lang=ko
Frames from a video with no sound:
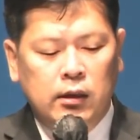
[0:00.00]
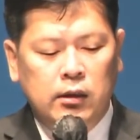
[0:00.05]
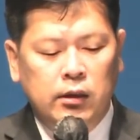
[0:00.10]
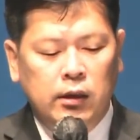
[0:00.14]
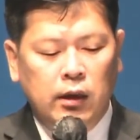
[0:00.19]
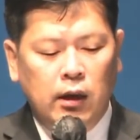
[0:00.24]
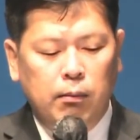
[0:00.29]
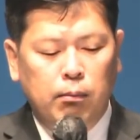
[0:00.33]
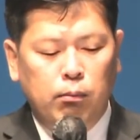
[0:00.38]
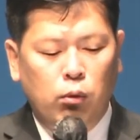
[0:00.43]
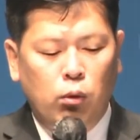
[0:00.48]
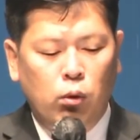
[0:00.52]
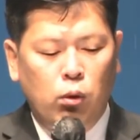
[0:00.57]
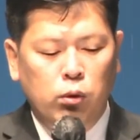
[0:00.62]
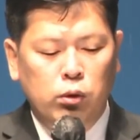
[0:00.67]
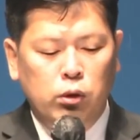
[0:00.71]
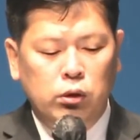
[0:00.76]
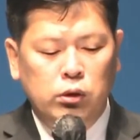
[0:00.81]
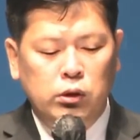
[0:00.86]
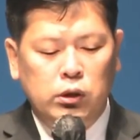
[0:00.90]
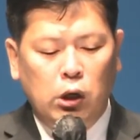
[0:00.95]
그의
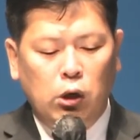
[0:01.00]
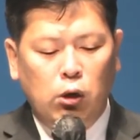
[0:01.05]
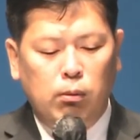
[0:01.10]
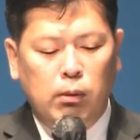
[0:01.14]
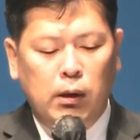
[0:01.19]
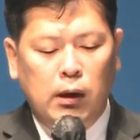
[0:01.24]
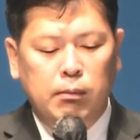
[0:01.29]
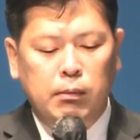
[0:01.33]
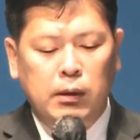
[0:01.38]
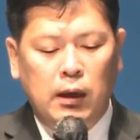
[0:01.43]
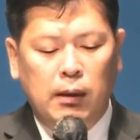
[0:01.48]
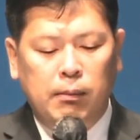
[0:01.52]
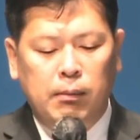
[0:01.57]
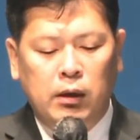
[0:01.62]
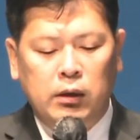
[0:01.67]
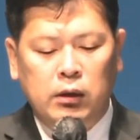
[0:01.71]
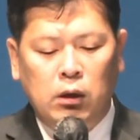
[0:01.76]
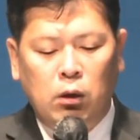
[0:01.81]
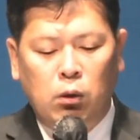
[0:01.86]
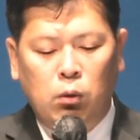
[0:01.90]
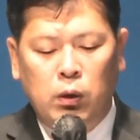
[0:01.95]
모든 죄로
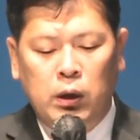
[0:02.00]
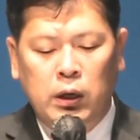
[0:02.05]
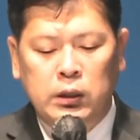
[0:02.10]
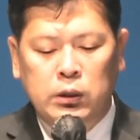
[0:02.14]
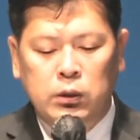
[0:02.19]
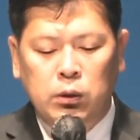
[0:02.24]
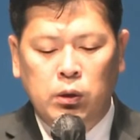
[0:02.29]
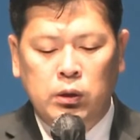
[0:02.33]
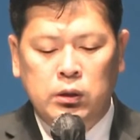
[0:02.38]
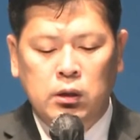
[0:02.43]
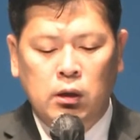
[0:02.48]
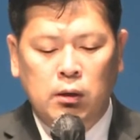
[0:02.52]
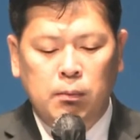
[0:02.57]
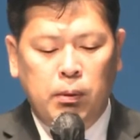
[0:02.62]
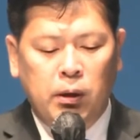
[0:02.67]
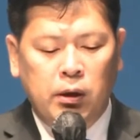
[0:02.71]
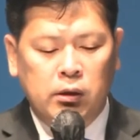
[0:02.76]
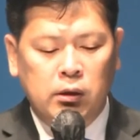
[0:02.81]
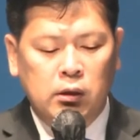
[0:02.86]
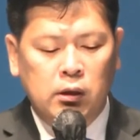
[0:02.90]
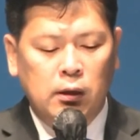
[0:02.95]
말미암아 여호와의 손에서
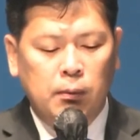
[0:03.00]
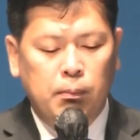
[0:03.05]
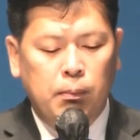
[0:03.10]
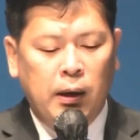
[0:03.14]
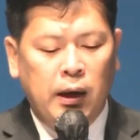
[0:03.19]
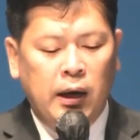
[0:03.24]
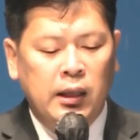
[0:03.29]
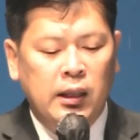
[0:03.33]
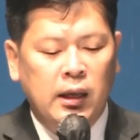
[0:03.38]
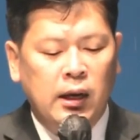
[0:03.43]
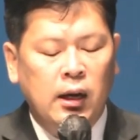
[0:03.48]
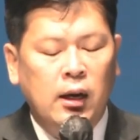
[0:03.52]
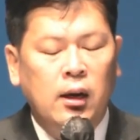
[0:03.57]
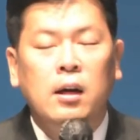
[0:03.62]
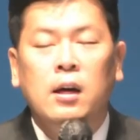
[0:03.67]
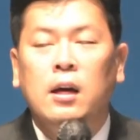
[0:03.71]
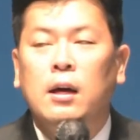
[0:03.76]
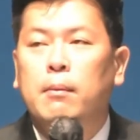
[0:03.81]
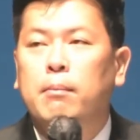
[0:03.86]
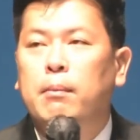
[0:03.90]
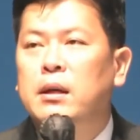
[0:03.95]
벌을 배나
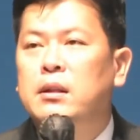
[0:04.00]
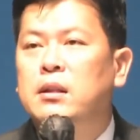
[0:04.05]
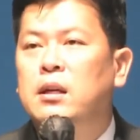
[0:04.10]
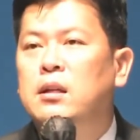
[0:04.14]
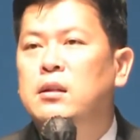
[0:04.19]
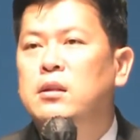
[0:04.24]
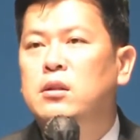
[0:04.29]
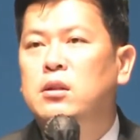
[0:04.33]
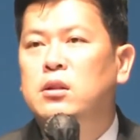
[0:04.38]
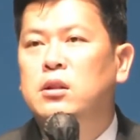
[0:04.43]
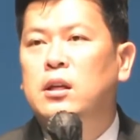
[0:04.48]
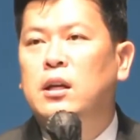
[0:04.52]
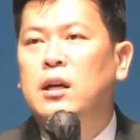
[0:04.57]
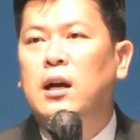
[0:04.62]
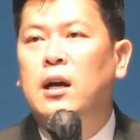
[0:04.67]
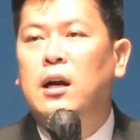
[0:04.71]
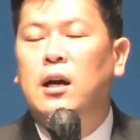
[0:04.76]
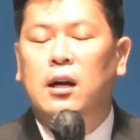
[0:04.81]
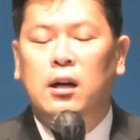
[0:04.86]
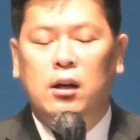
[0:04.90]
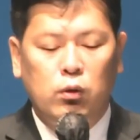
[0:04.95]

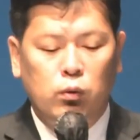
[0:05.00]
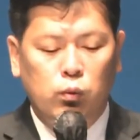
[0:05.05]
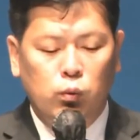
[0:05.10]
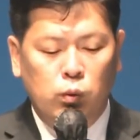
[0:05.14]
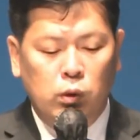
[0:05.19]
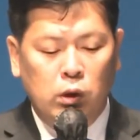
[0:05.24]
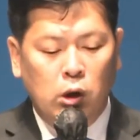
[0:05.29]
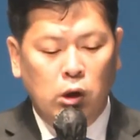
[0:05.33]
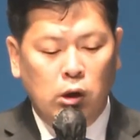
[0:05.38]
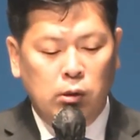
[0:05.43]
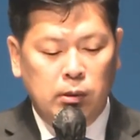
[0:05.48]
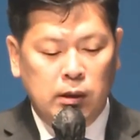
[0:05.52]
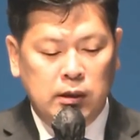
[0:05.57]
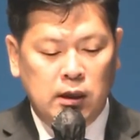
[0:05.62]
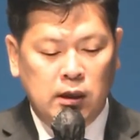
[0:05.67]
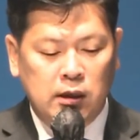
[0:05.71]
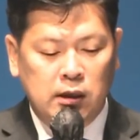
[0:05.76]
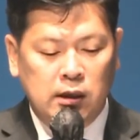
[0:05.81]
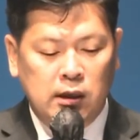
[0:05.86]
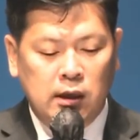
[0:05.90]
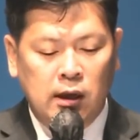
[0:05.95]
받았느니라. 위로의
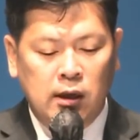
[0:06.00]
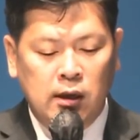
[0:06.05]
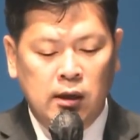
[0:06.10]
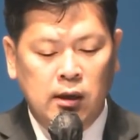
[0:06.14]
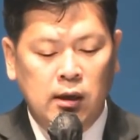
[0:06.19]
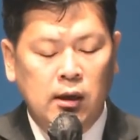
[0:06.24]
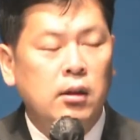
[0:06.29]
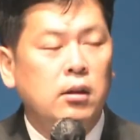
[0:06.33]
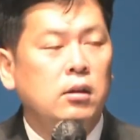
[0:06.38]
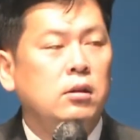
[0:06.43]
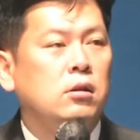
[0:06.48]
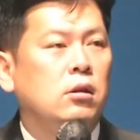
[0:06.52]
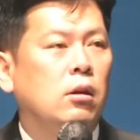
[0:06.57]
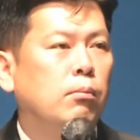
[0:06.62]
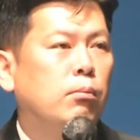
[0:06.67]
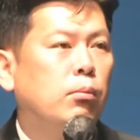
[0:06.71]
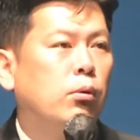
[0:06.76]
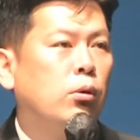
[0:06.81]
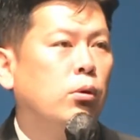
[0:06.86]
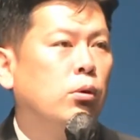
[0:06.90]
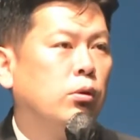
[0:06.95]
메시지가
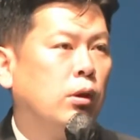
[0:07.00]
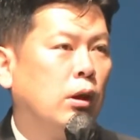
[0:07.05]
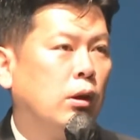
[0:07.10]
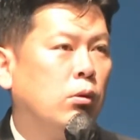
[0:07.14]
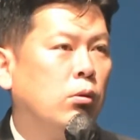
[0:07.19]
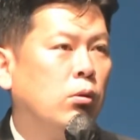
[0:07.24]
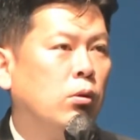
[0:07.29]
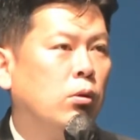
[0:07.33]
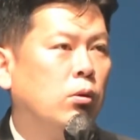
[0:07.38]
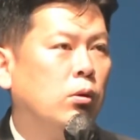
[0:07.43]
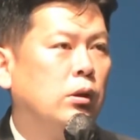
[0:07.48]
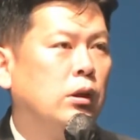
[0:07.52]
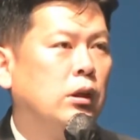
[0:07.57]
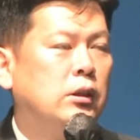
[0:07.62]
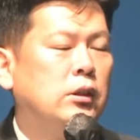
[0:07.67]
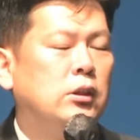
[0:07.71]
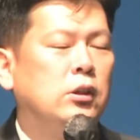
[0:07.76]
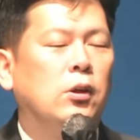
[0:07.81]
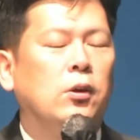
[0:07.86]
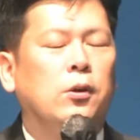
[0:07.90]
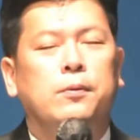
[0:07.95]
선포되고
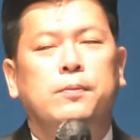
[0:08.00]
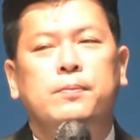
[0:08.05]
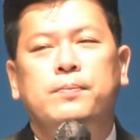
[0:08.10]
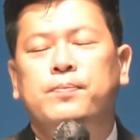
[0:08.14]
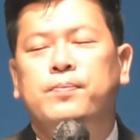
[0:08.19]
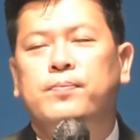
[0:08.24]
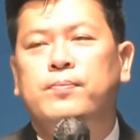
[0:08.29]
있지요.